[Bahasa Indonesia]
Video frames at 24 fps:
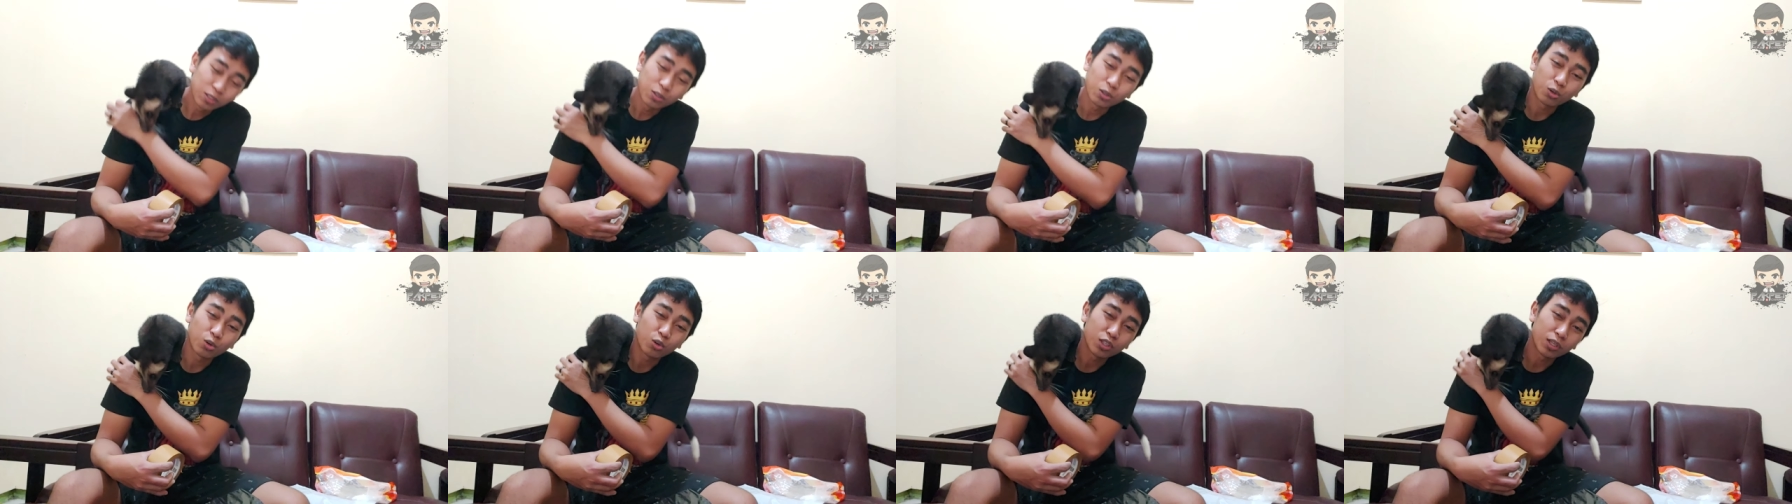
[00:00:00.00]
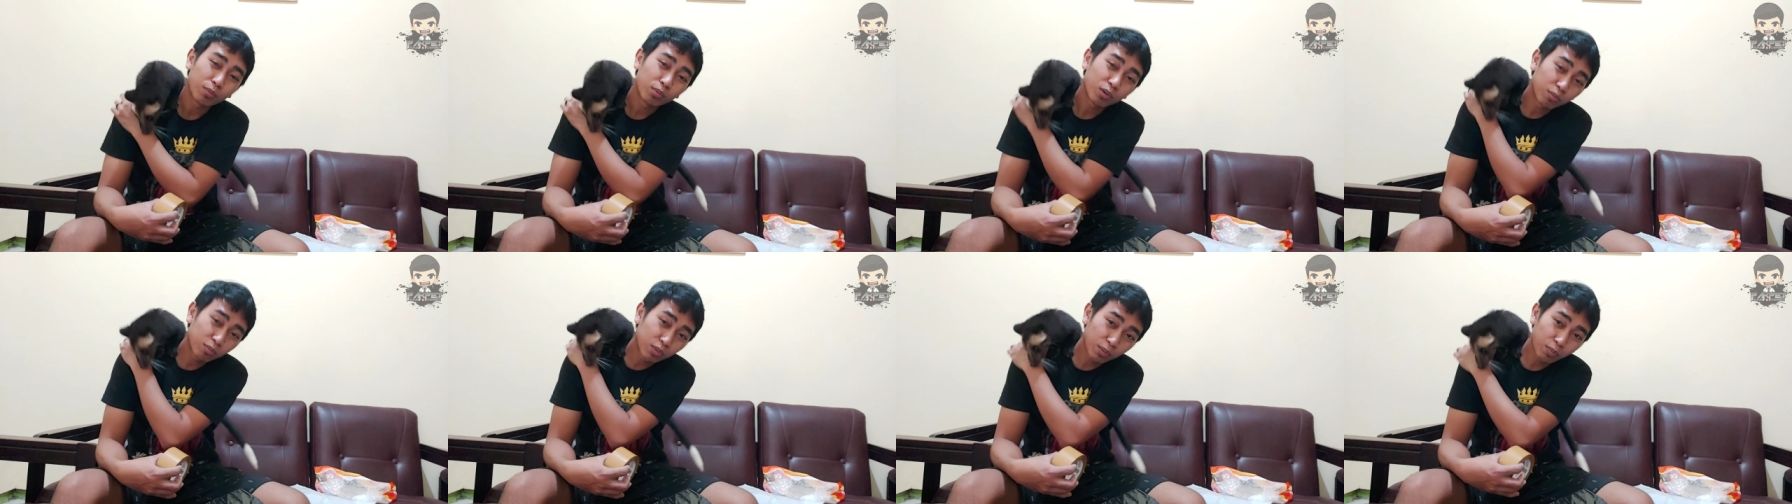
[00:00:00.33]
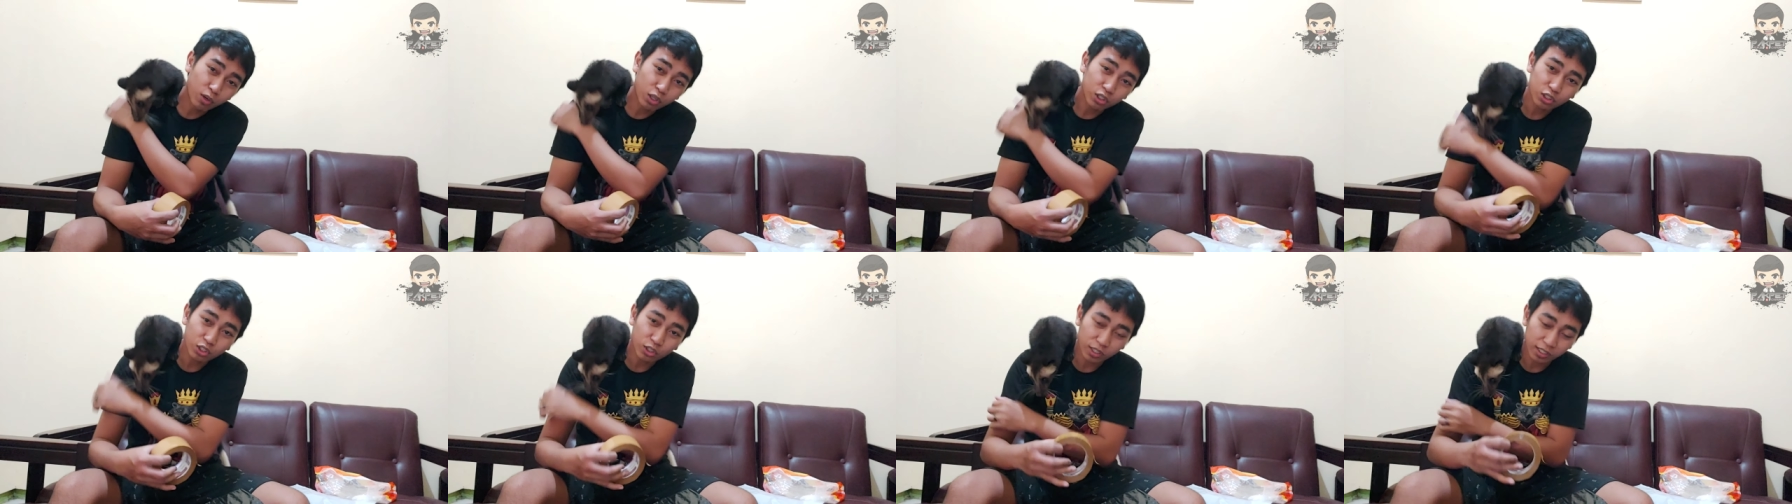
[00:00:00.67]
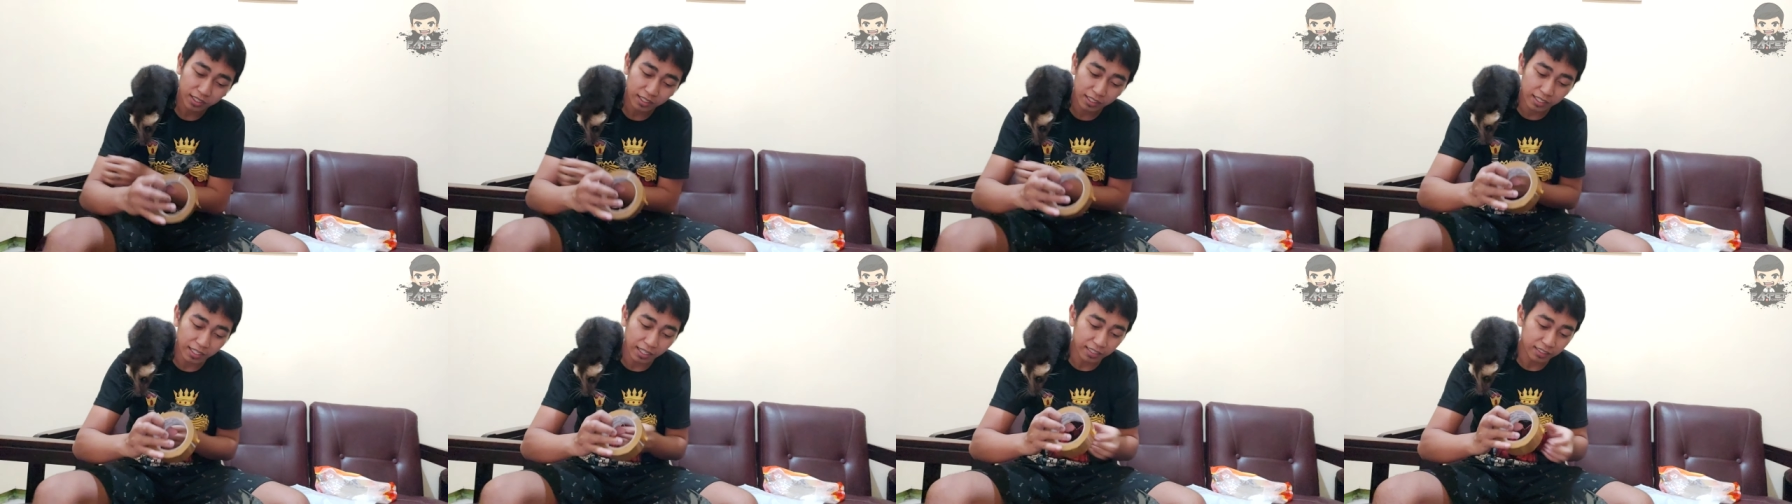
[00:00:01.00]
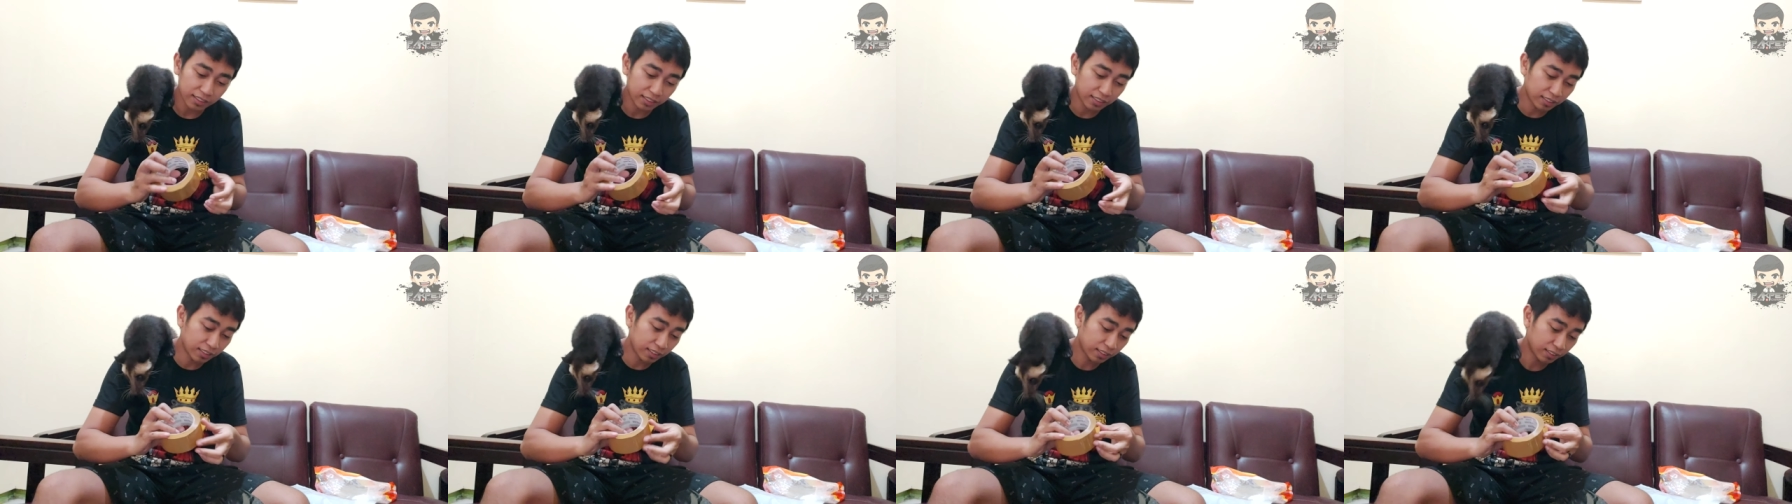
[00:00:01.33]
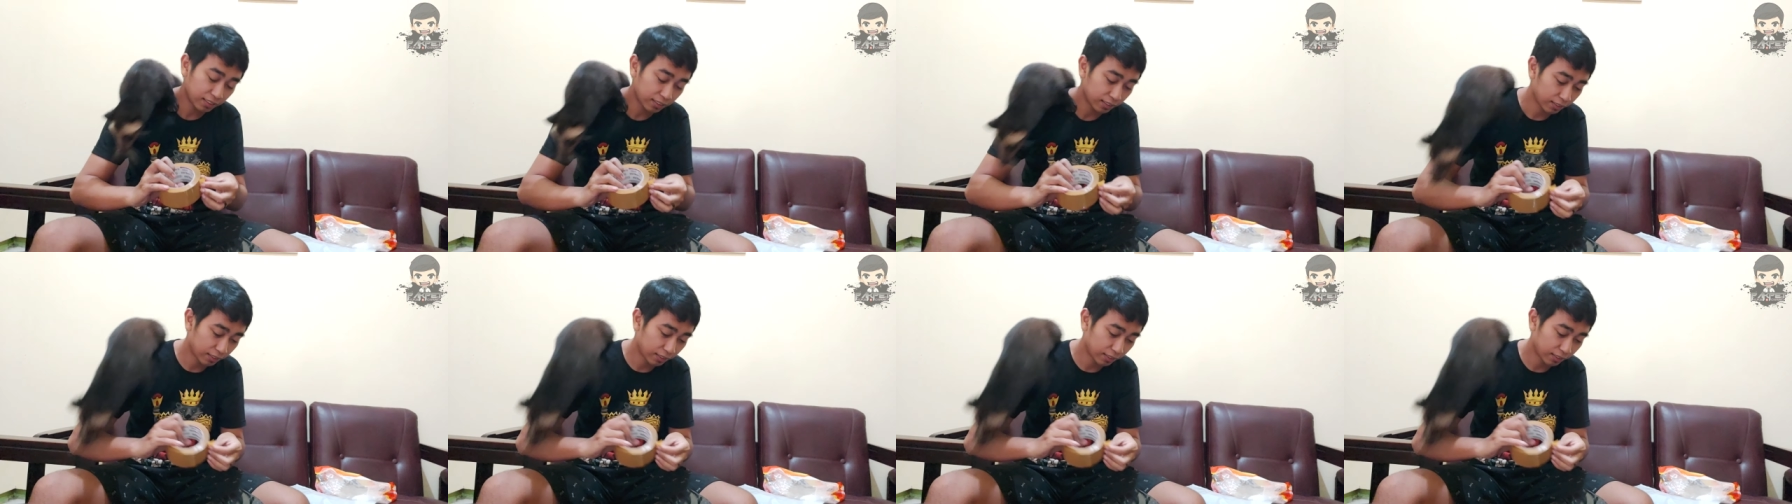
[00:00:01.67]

kukunya belum dipotong lagi guys